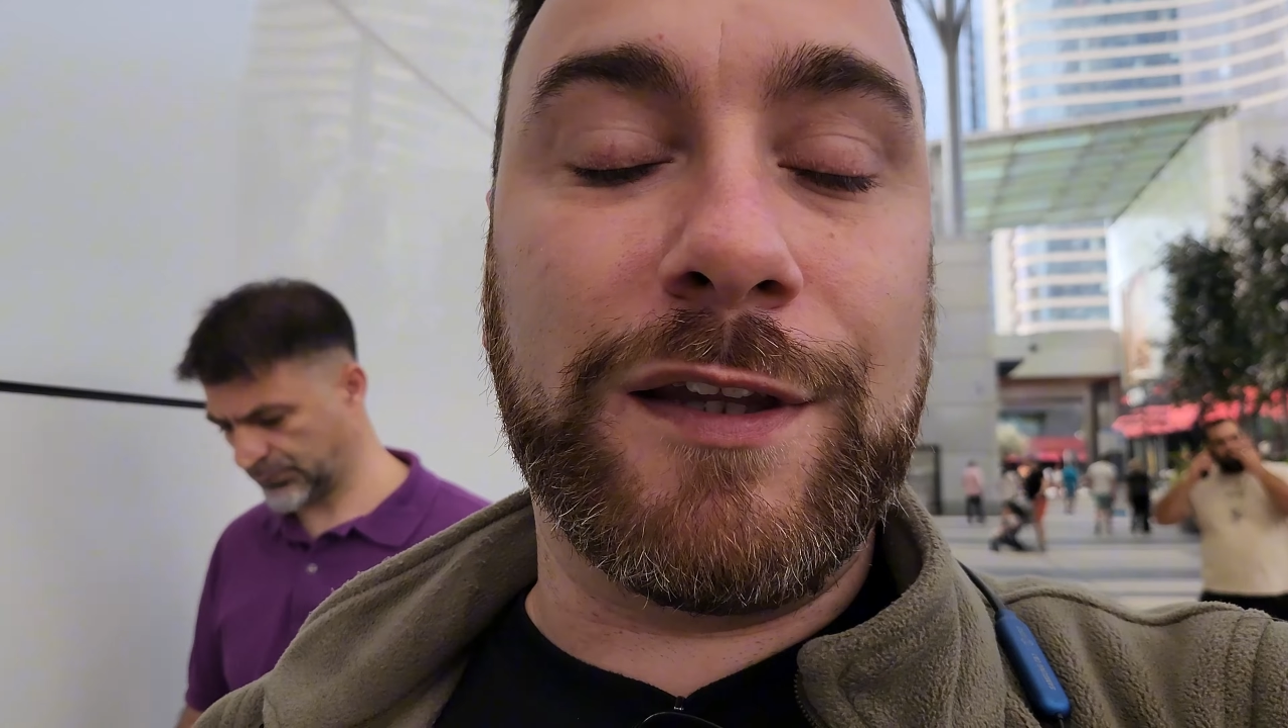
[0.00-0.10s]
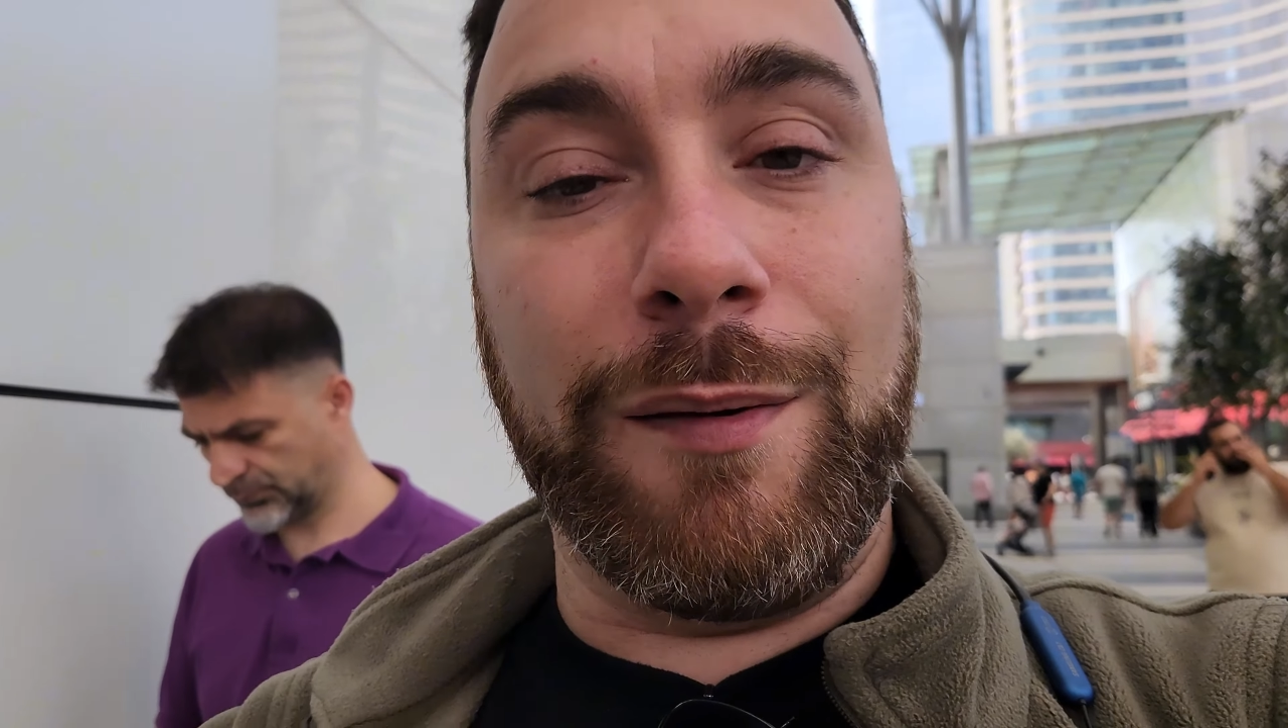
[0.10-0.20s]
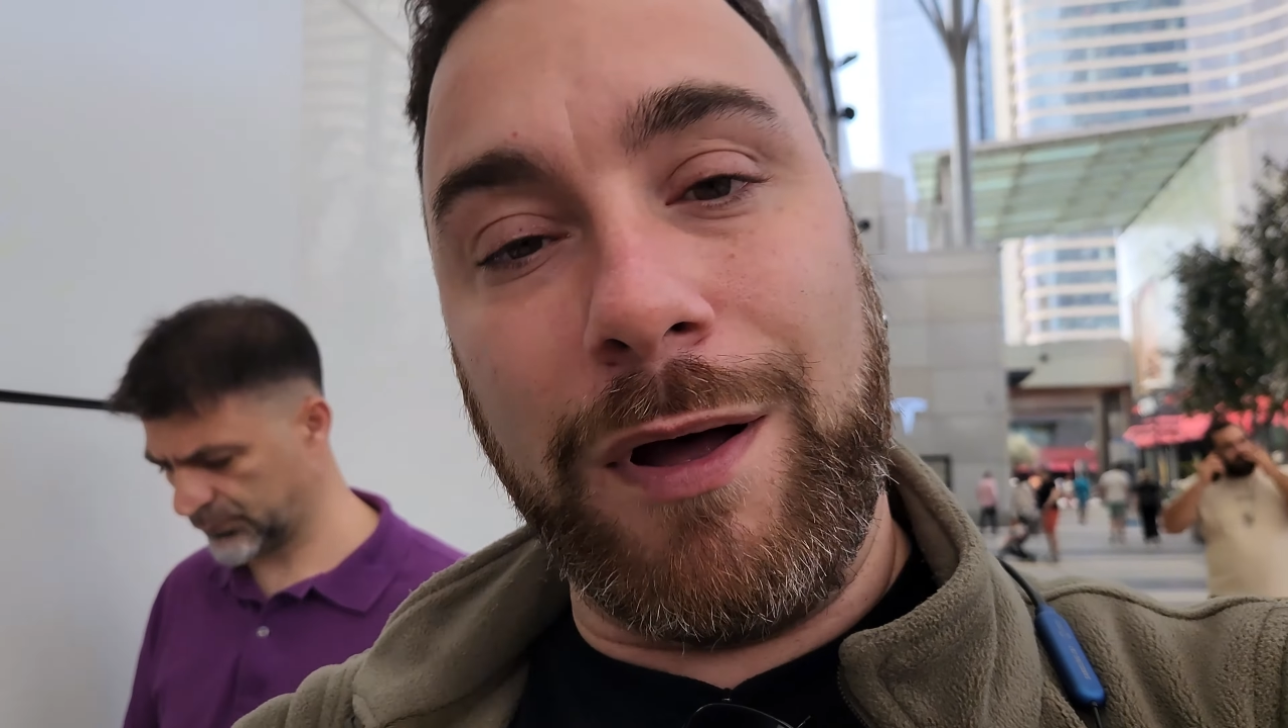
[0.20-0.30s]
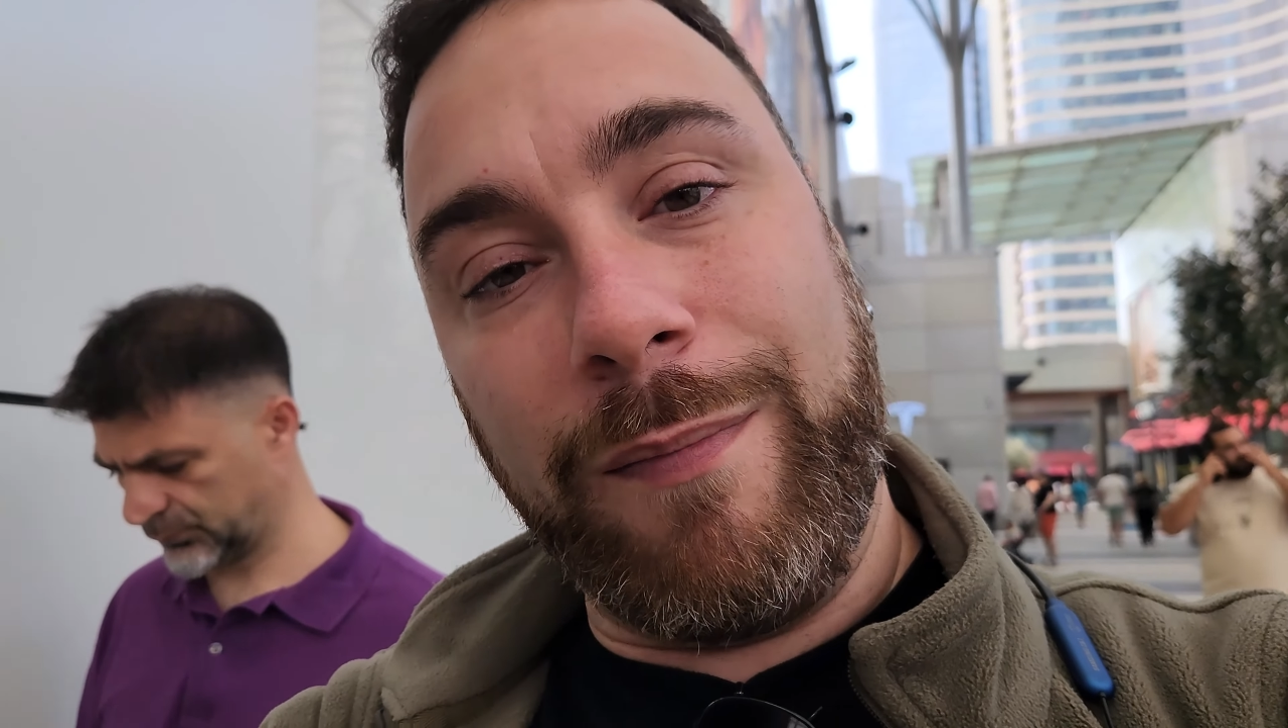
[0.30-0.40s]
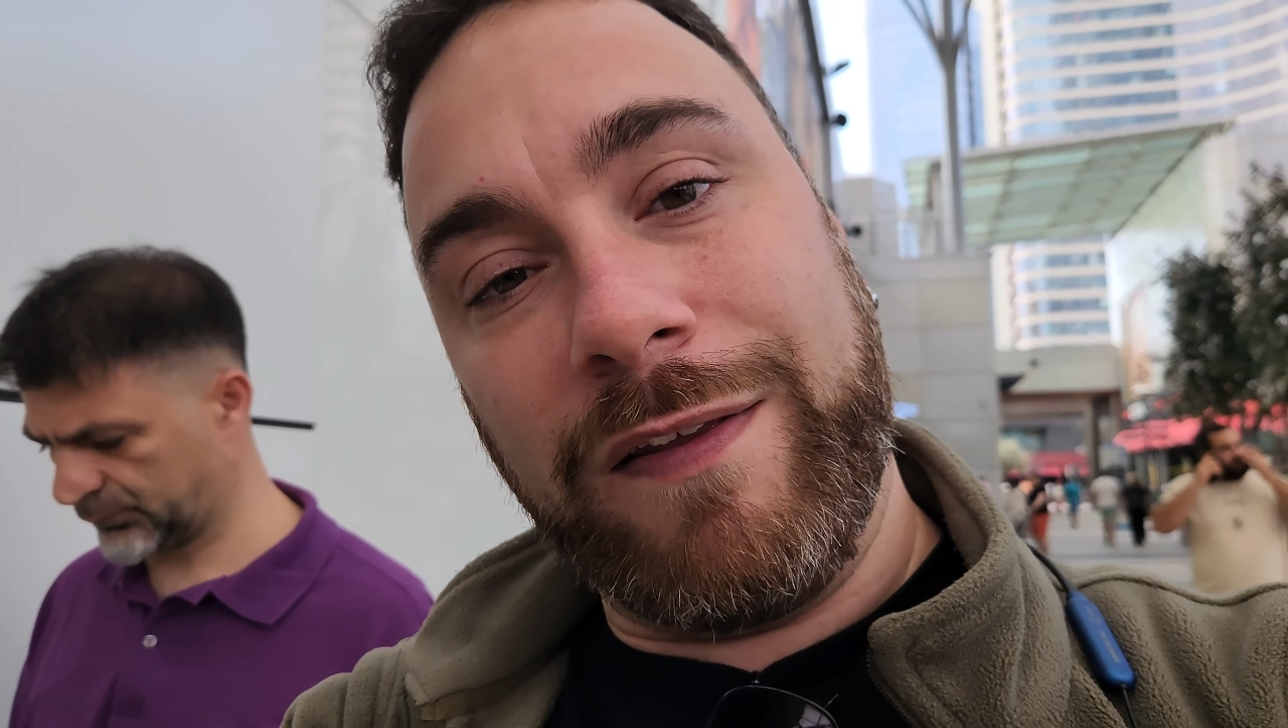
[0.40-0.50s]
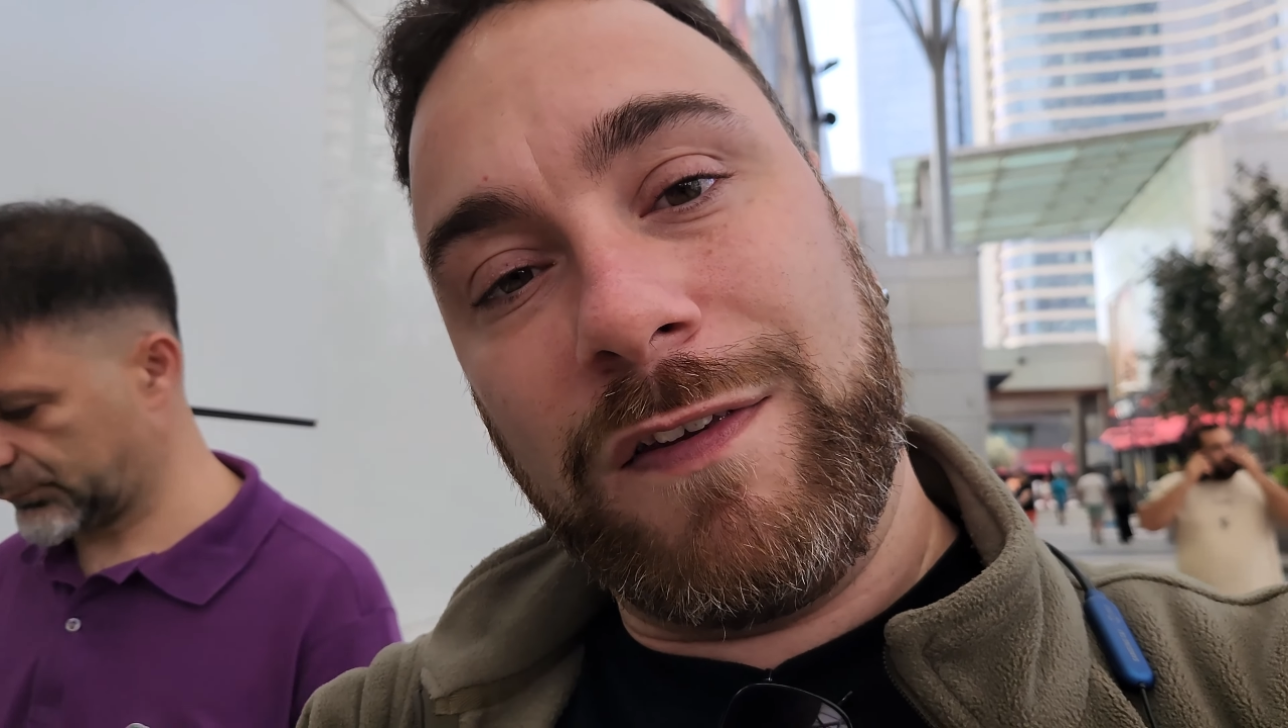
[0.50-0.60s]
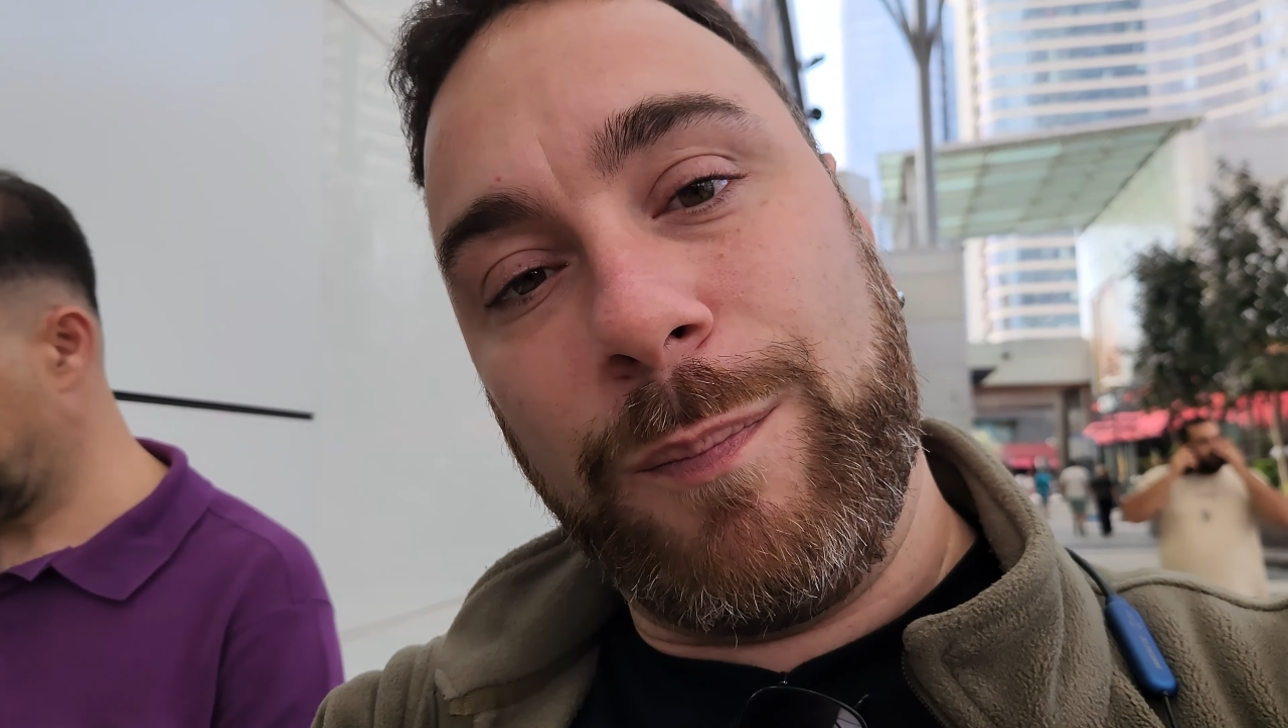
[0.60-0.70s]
tamamen